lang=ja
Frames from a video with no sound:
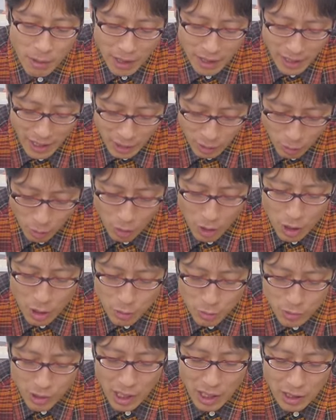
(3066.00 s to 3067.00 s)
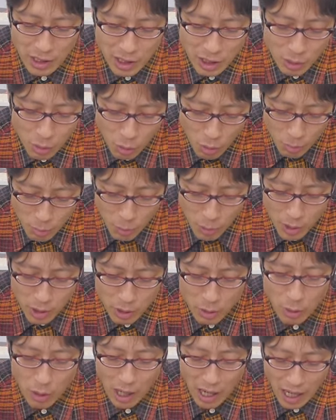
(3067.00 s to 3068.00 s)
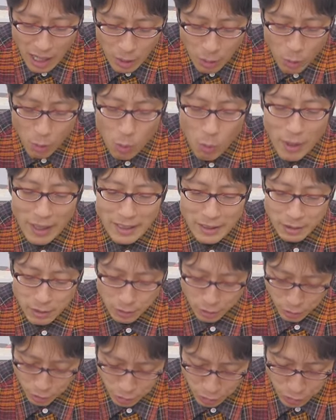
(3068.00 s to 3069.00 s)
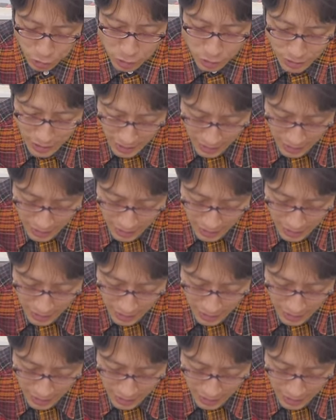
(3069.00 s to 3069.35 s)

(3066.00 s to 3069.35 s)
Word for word: 和への深き思いを吾子は綴